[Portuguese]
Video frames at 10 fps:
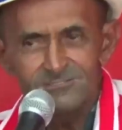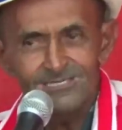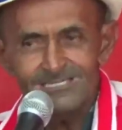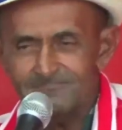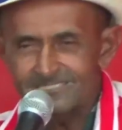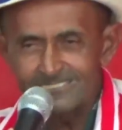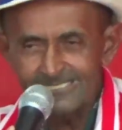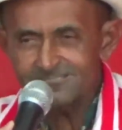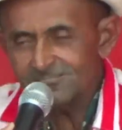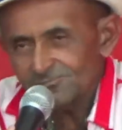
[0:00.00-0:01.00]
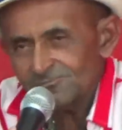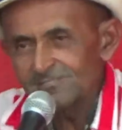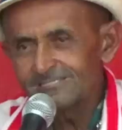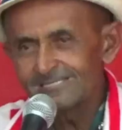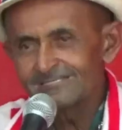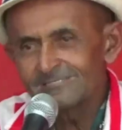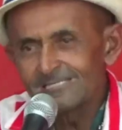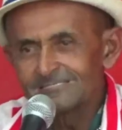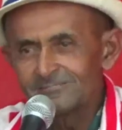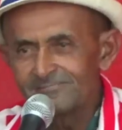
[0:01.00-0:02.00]
era criança não sabia
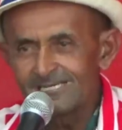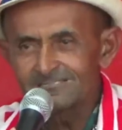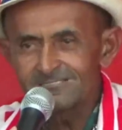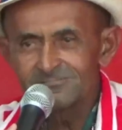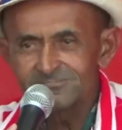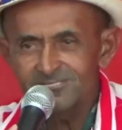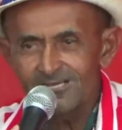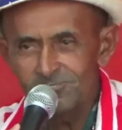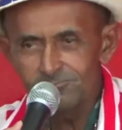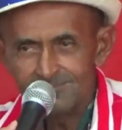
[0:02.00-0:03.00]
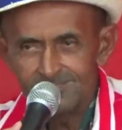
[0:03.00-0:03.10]
adivinhar é, é de onde saiu?